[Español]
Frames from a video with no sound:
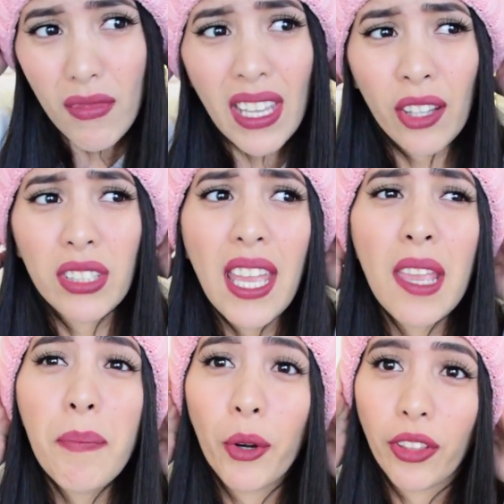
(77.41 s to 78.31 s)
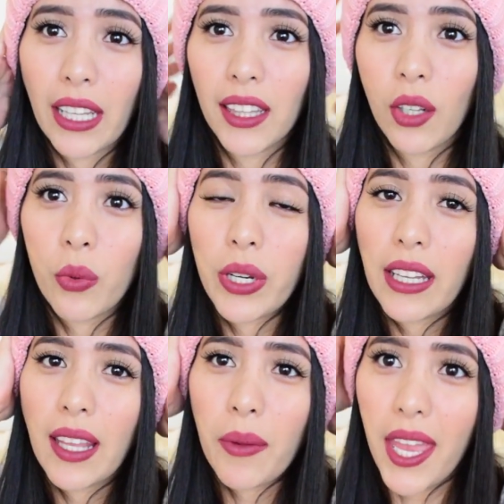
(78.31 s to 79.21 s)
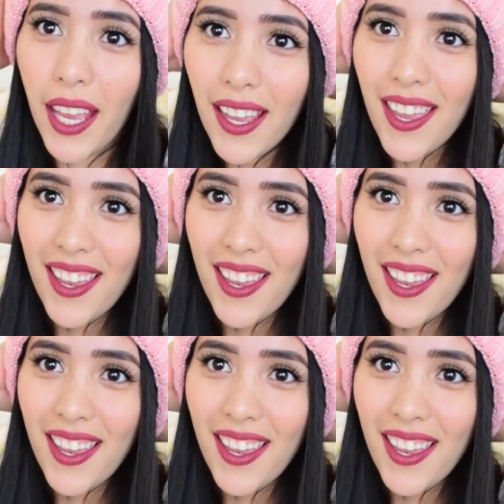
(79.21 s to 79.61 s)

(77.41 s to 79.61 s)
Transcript: Entonces es importante cubrirte bien